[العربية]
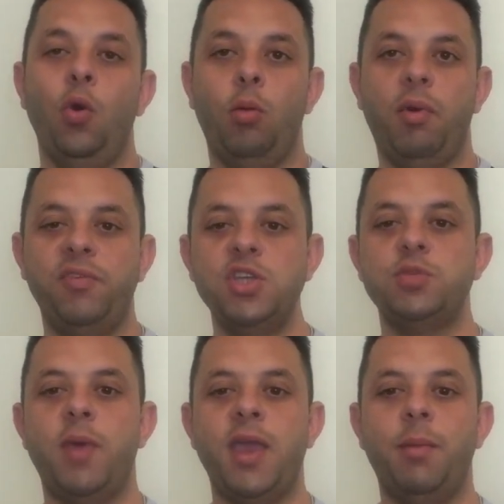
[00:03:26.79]

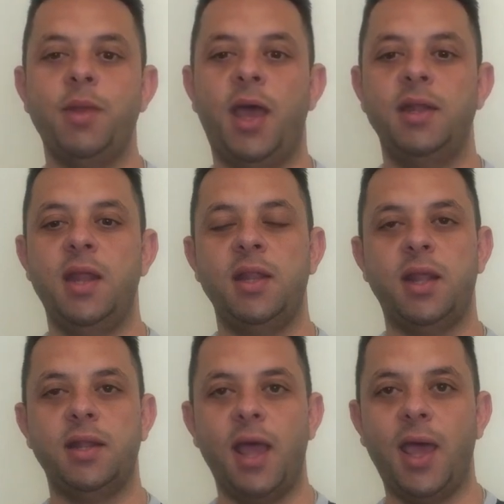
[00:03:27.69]
ومفيش ما يمنع ان انت
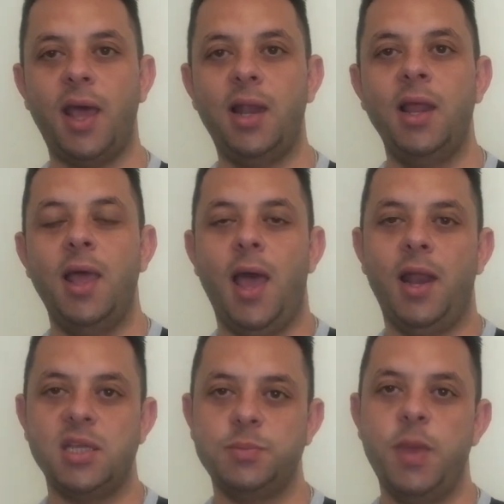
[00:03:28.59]
تدخل
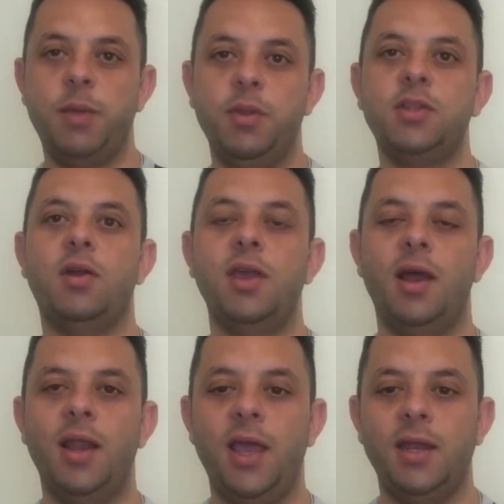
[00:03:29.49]
الاسماك بالطريقه
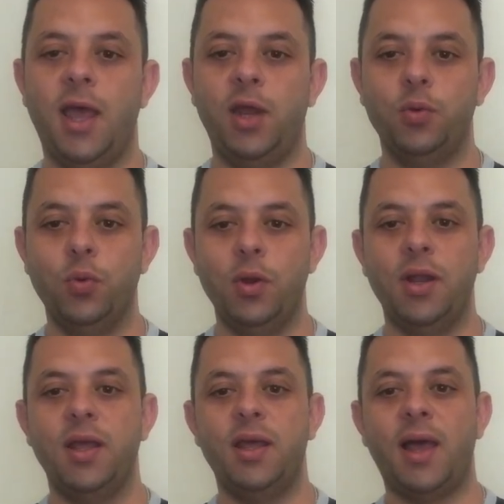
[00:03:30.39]
اللي احنا
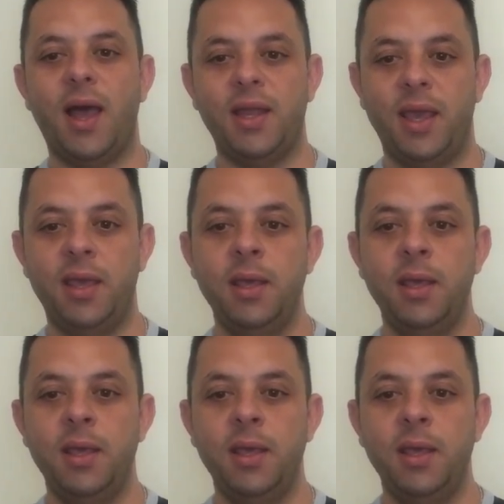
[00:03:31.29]
هنقول آه، عليها